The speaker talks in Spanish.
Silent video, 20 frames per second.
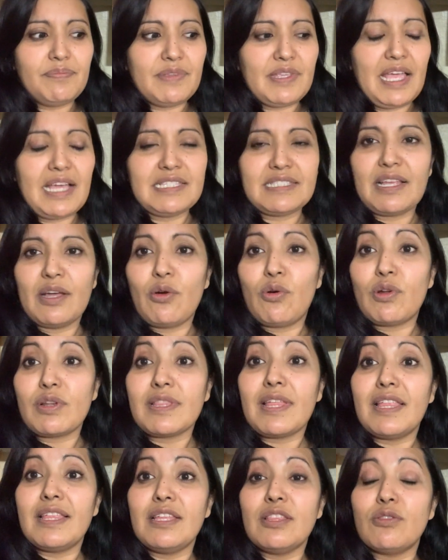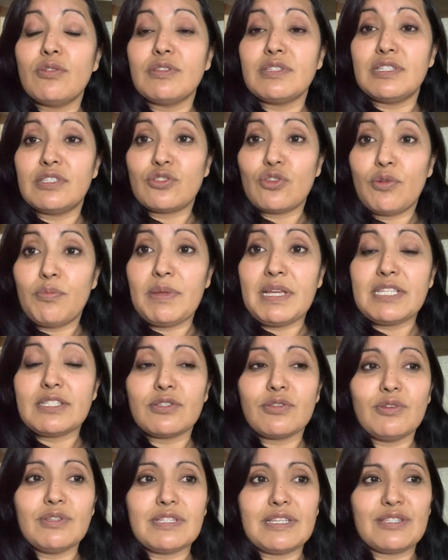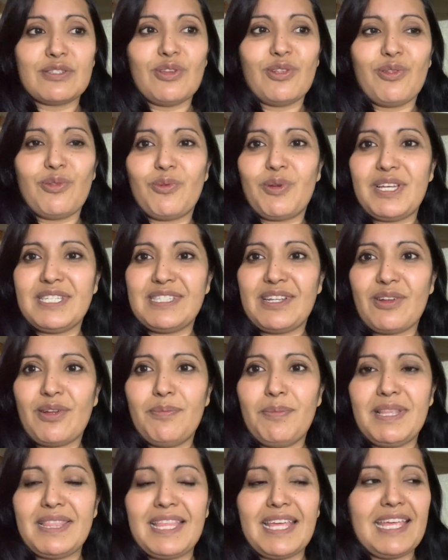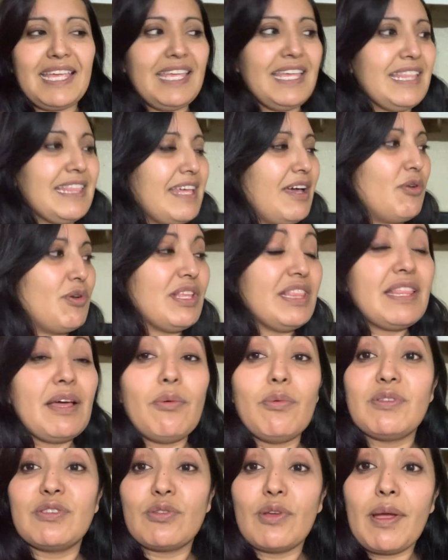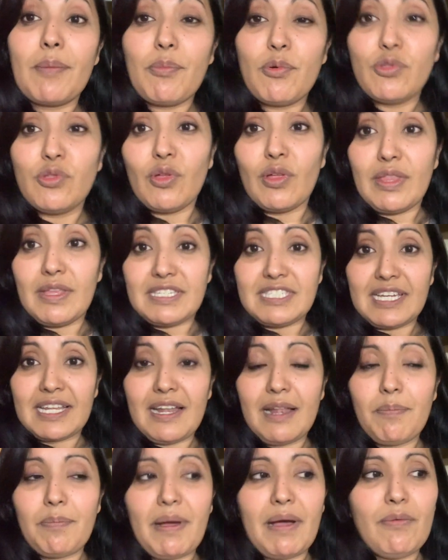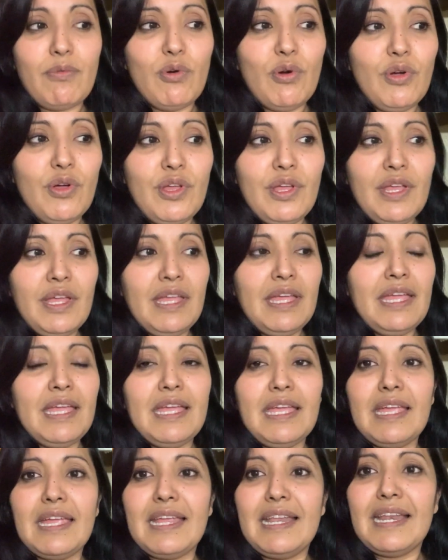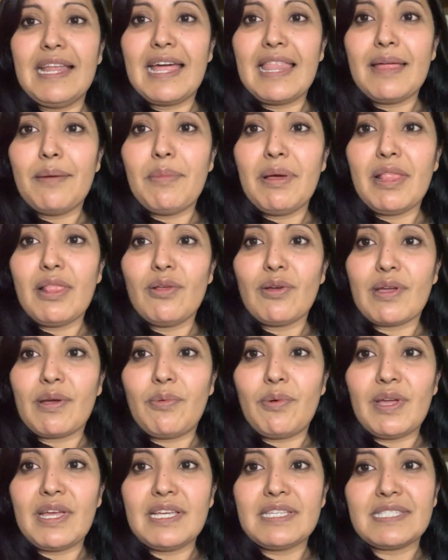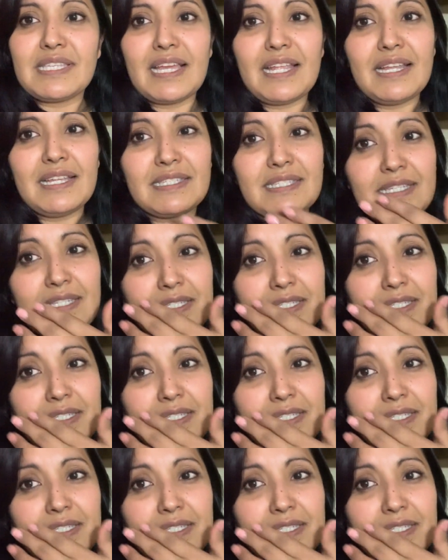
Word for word: ya están cortaditos y son mixtos, eso lo voy a hacer con mantequillita. Ahorita estoy a punto de echar el pavo y nada más lo que voy a hacer es